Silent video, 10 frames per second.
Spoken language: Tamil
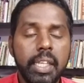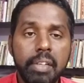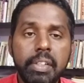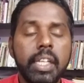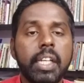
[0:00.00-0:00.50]

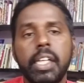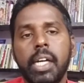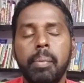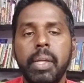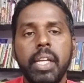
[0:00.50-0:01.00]
தேவை இருக்குது
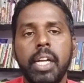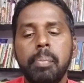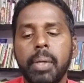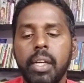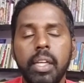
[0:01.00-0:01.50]
அப்படிங்கிற
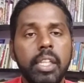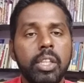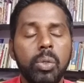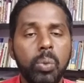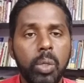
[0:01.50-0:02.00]
அடிப்படையில்
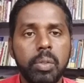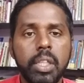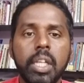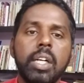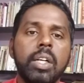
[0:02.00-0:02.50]
இந்த நூலை
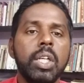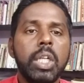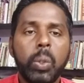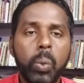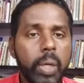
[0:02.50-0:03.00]
வந்து நான்
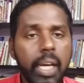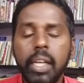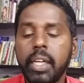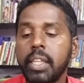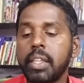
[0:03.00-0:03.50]

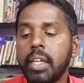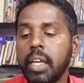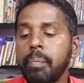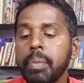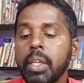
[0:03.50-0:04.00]
உரையாடலுக்கு
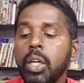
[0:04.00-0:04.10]
எடுத்துக்கிட்டேன்